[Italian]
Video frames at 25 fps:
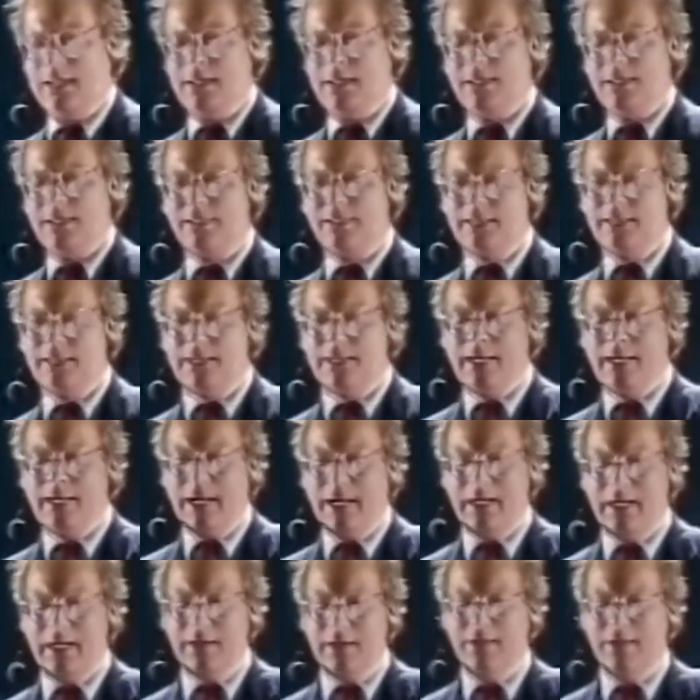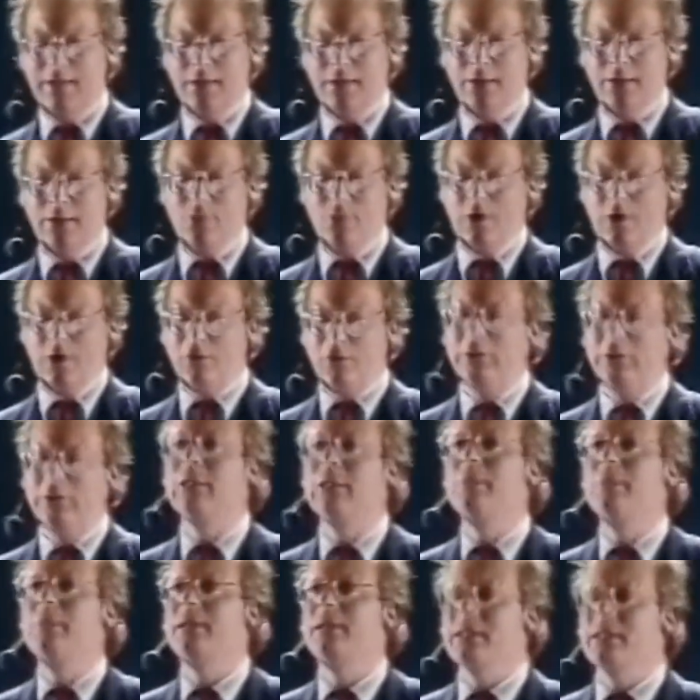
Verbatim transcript: sia una volta per